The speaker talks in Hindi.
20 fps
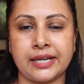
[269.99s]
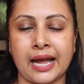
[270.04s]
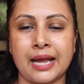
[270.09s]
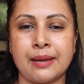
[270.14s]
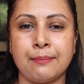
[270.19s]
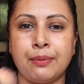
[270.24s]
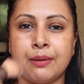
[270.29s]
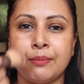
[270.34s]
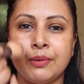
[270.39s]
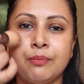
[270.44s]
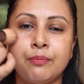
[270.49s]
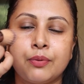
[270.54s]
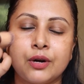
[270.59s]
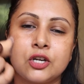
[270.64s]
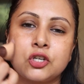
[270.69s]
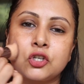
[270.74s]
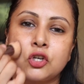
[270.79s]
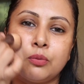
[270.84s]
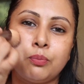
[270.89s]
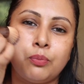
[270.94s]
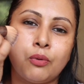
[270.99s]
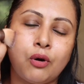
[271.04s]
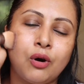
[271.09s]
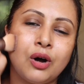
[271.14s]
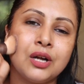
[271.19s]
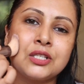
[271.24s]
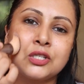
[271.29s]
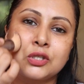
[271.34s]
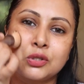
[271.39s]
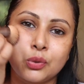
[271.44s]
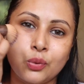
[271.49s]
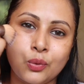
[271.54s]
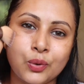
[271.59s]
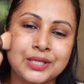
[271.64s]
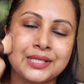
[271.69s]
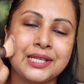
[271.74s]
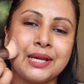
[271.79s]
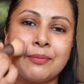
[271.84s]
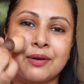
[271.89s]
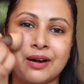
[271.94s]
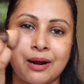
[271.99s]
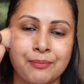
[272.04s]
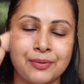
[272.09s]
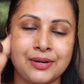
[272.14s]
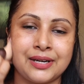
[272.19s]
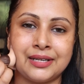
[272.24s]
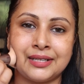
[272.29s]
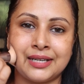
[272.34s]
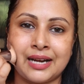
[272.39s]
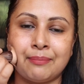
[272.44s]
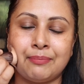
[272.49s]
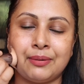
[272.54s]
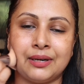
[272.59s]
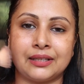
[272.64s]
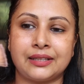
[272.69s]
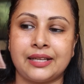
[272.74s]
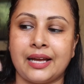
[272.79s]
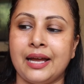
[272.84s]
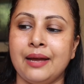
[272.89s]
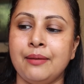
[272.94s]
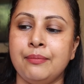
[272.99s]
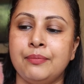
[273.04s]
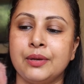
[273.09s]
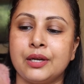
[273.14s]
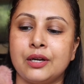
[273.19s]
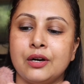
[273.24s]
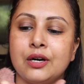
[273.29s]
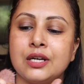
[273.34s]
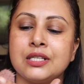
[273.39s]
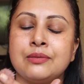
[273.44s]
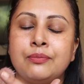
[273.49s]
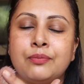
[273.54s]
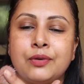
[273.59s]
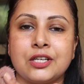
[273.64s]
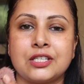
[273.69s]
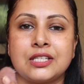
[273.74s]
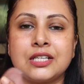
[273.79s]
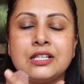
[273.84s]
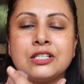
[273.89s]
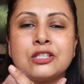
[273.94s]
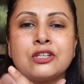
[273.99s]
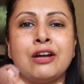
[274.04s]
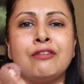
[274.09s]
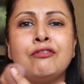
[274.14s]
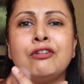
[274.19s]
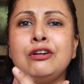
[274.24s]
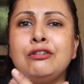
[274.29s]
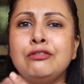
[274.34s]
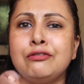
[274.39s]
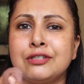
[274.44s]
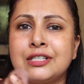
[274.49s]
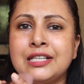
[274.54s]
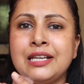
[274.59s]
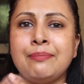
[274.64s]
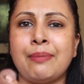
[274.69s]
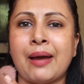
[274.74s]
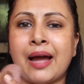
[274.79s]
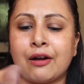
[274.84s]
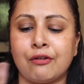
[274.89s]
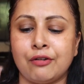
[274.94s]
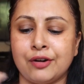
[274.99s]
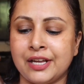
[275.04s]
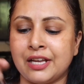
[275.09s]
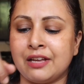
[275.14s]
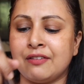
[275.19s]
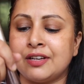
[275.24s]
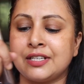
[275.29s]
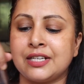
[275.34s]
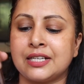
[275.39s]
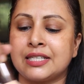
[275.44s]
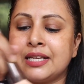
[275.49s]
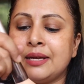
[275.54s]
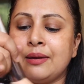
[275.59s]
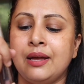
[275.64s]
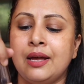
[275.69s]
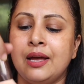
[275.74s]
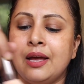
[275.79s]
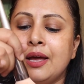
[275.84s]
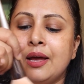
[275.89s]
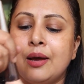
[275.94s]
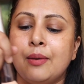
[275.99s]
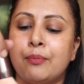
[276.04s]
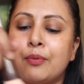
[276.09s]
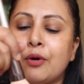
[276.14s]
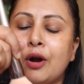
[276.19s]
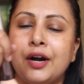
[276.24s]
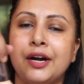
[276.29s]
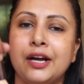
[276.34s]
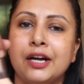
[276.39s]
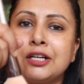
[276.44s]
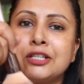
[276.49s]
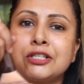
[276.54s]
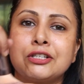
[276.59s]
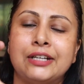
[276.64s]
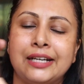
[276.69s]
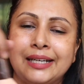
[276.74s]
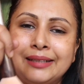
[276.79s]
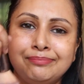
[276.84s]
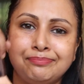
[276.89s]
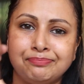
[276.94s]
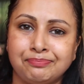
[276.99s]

टाइम पे भी ब्रश को बहुत ज़ोर से रब करना पड़ता है बिकॉज ब्रिसल्स जो है वो लूजली पैक होने की वजह से प्रोडक्ट जो है